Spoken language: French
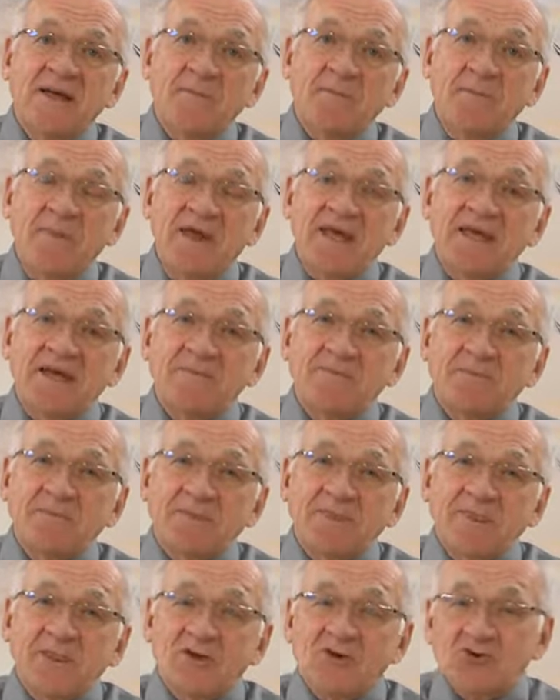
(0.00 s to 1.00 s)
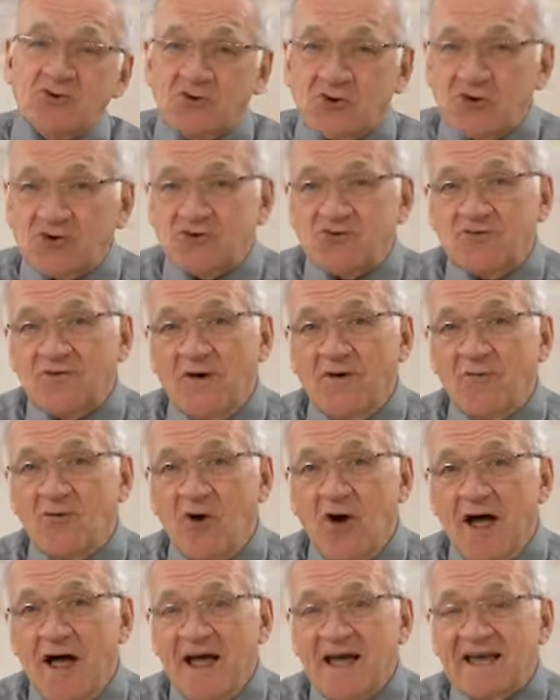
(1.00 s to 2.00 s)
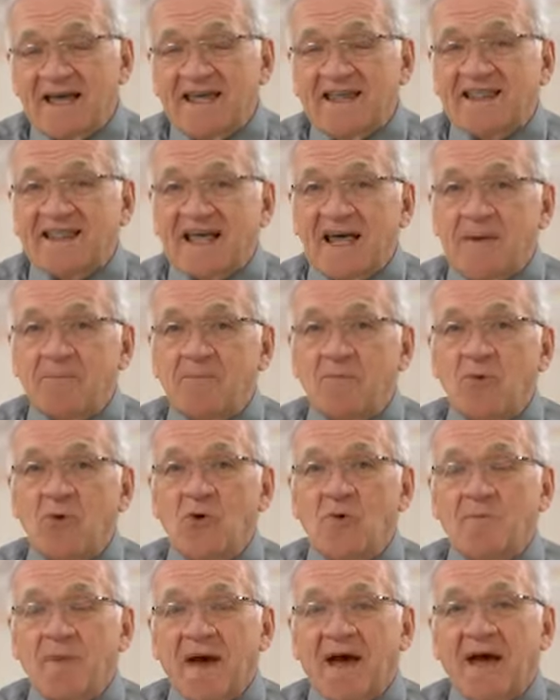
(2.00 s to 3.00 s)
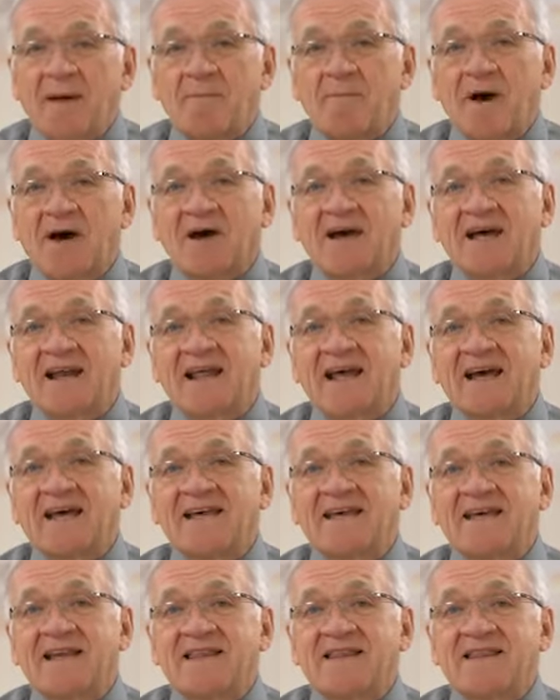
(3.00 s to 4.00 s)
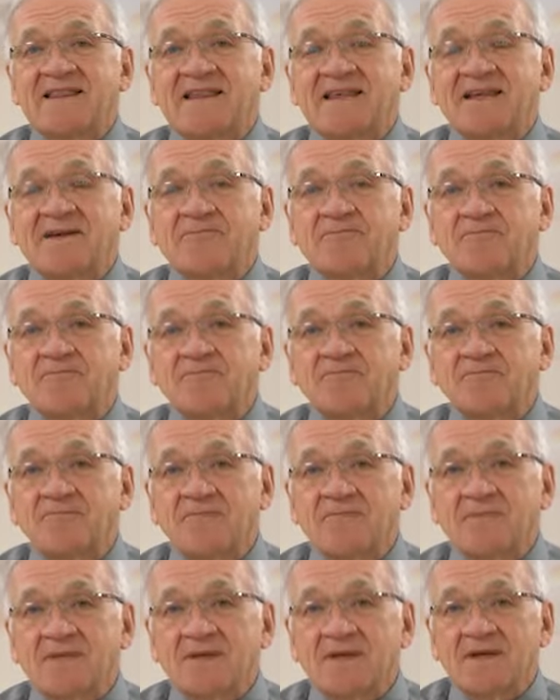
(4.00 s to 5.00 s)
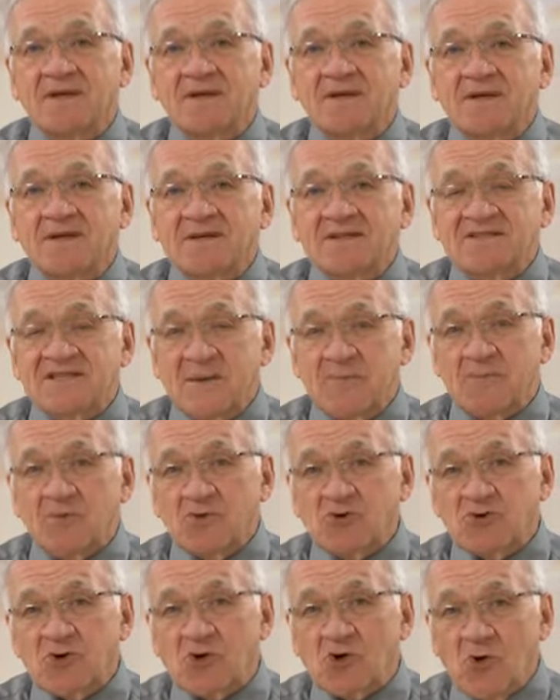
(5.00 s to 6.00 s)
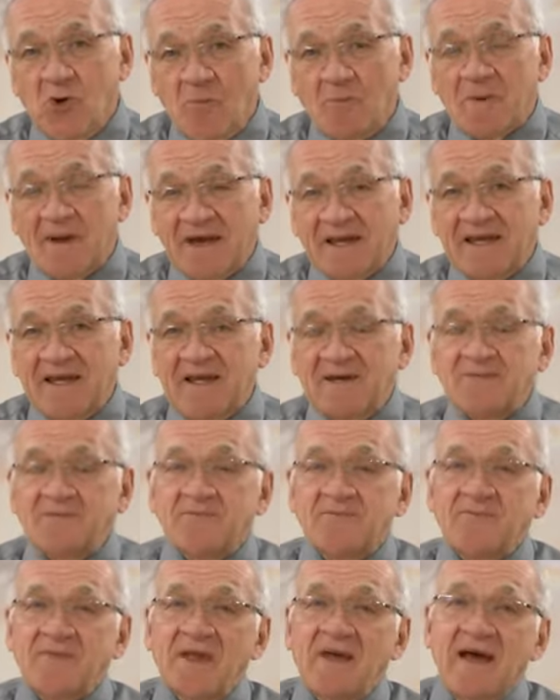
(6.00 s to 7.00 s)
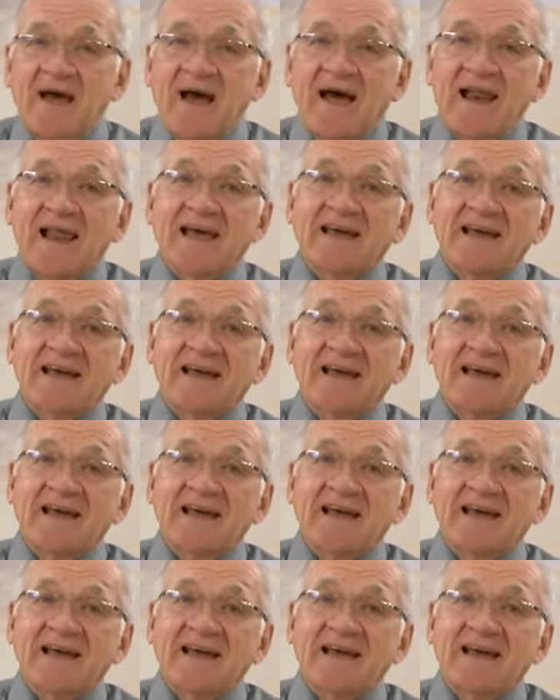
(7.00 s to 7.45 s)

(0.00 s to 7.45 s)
mais ce que tu vas voir est très peu par rapport à la réalité. Ça peut se comparer à la